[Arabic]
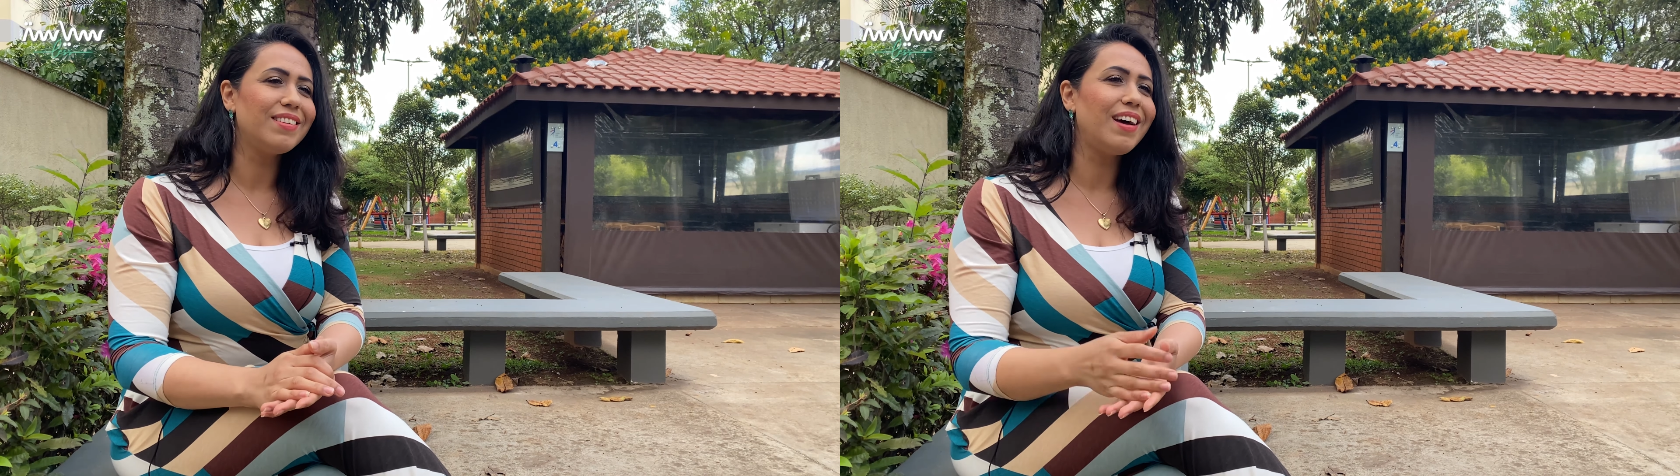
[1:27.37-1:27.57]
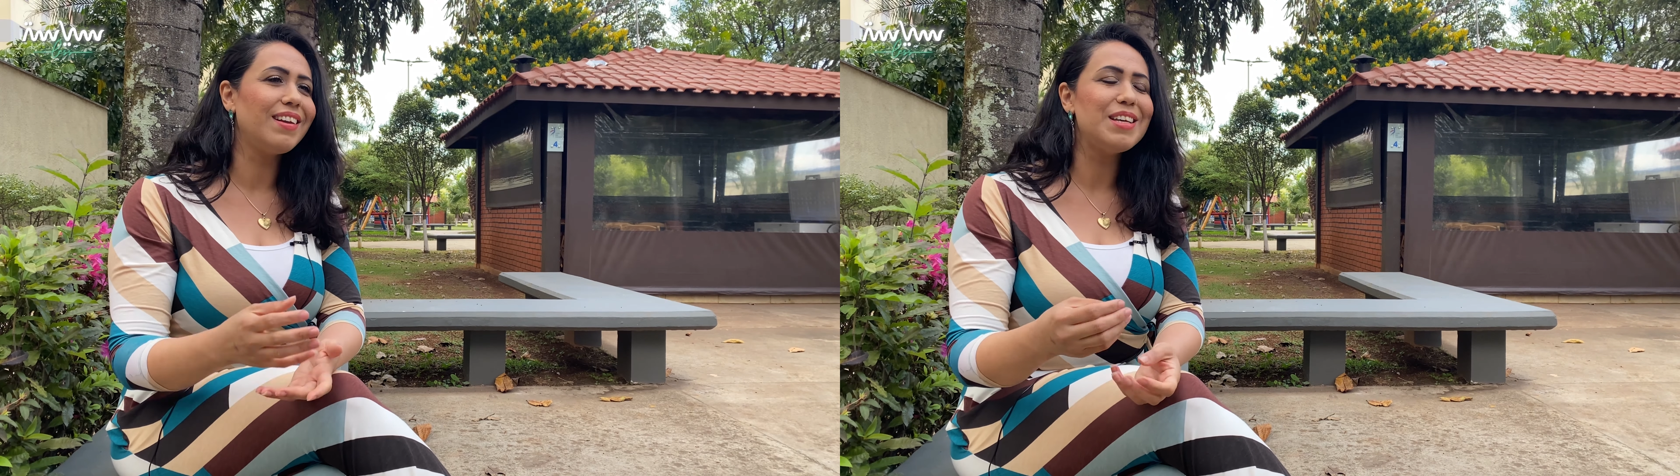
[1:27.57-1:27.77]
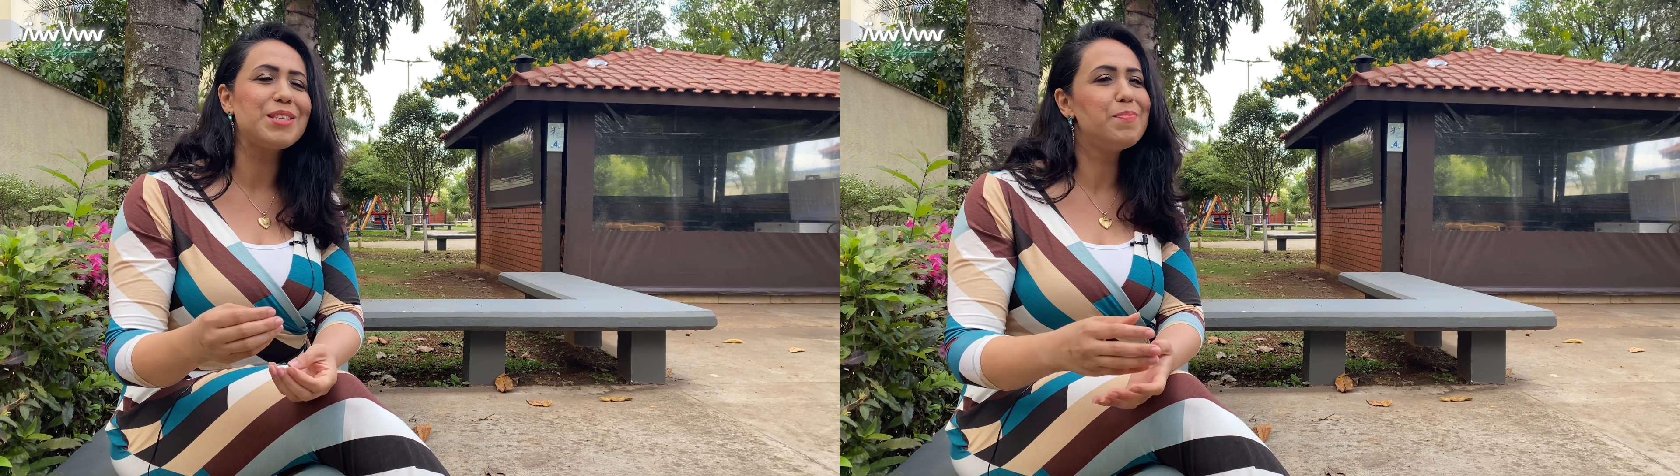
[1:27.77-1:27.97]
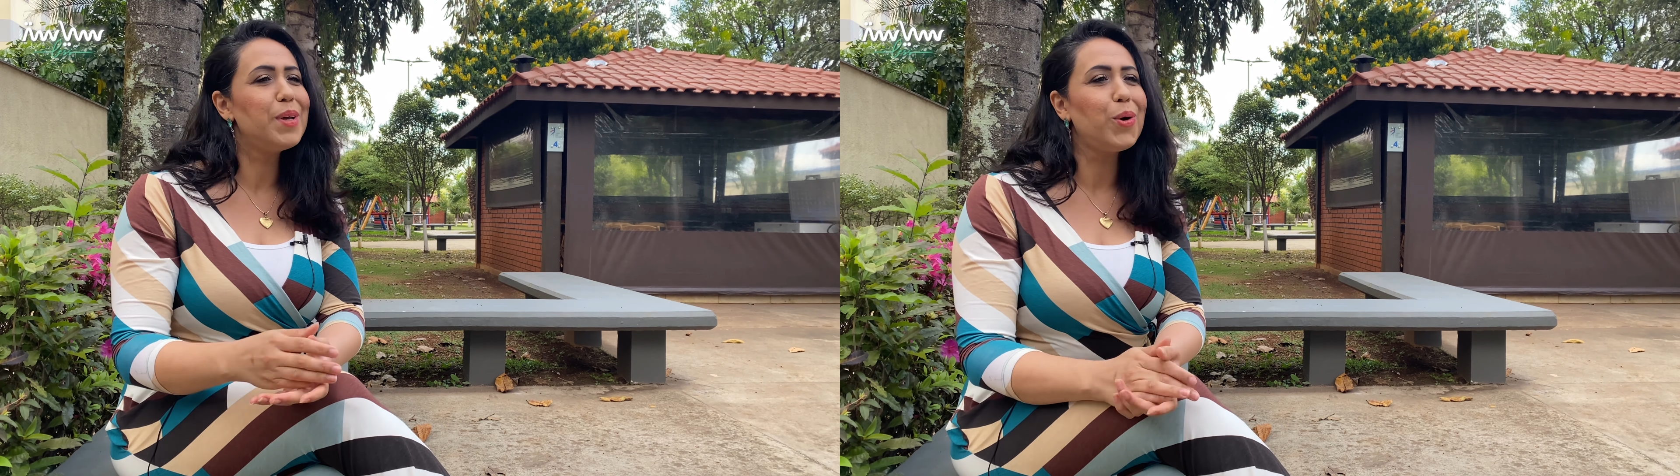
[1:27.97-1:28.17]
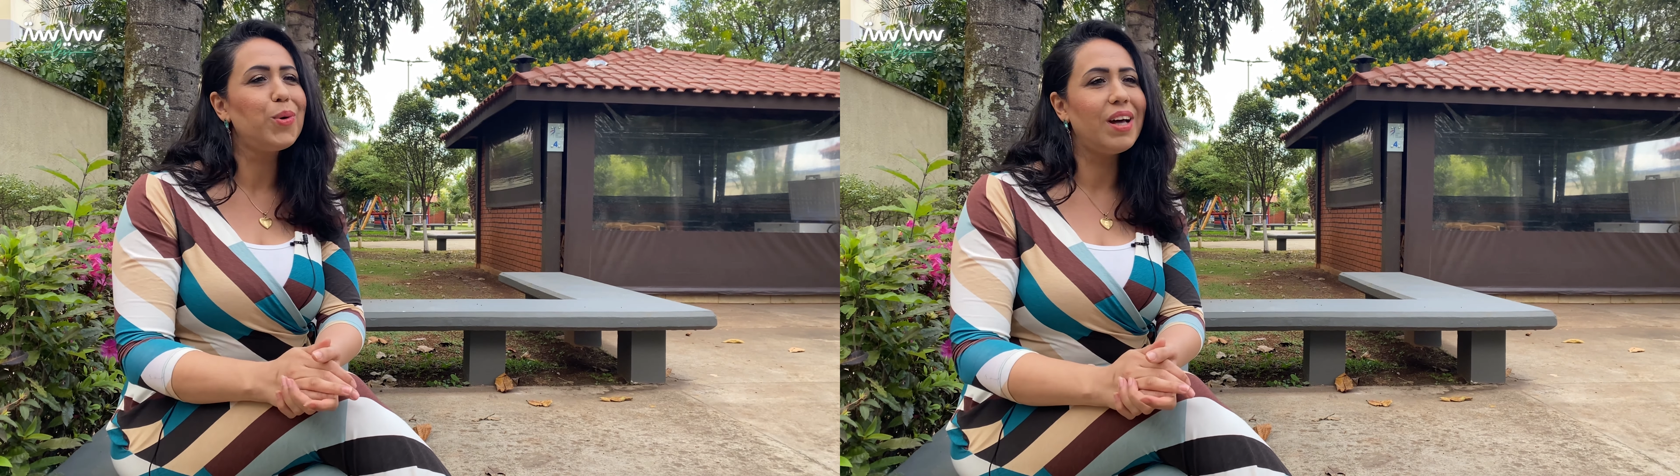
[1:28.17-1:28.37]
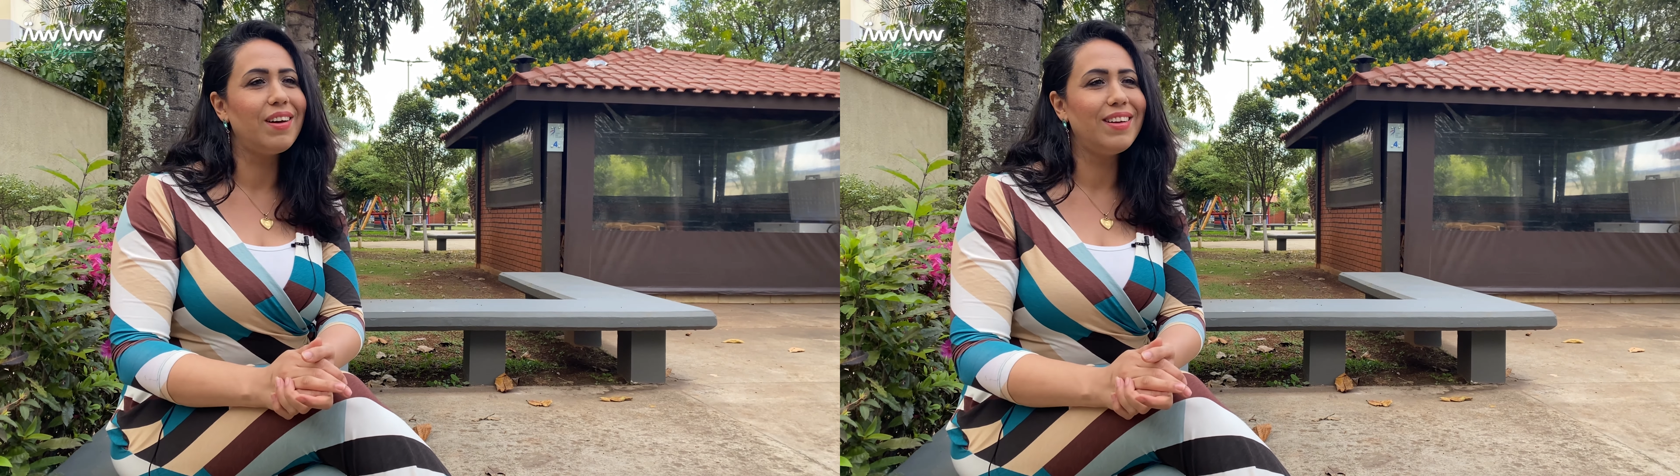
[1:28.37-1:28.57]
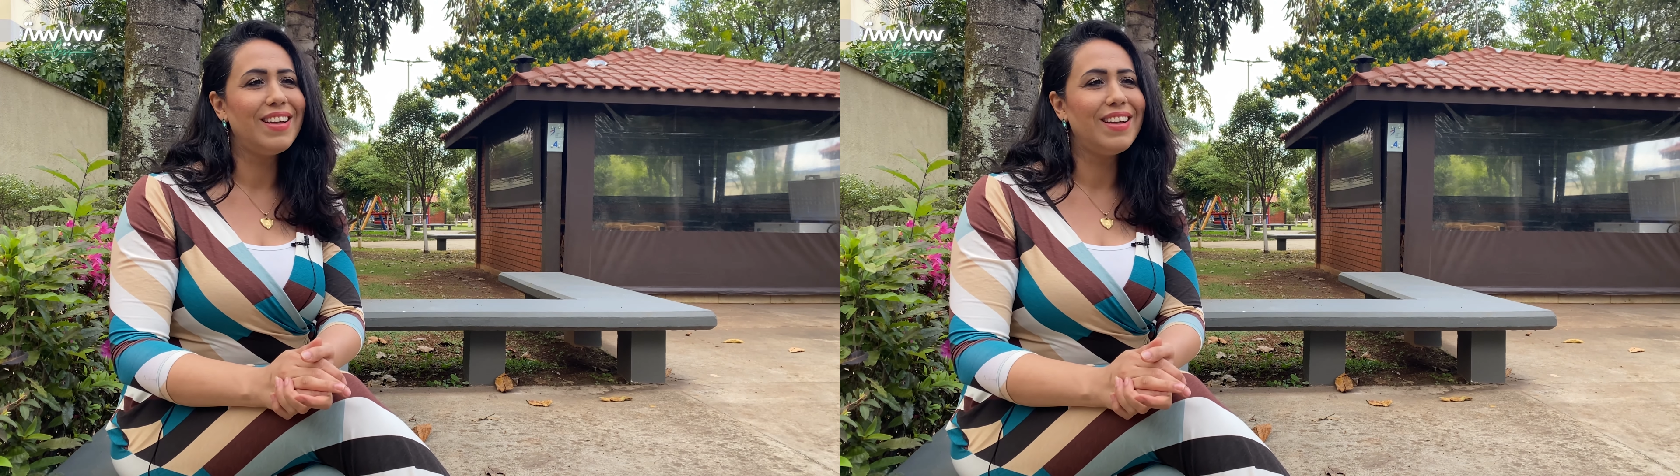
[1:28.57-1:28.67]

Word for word: أنا اسمي علا